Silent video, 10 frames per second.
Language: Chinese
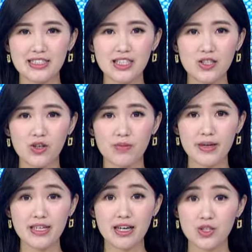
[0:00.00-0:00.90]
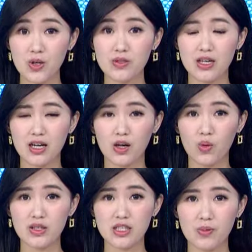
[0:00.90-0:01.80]
只要有绵羊受伤
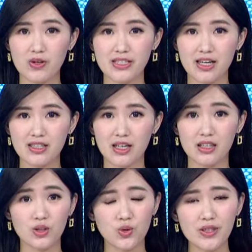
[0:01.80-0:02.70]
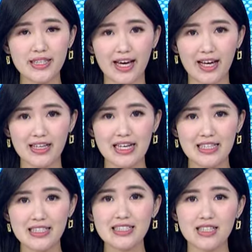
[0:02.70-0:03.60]
或是碰上任何的困难，
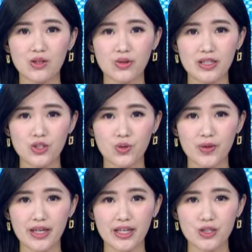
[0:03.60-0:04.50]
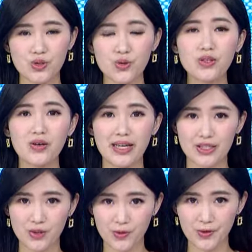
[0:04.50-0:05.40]
这个小队就会出动来
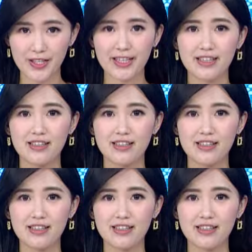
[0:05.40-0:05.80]
救援。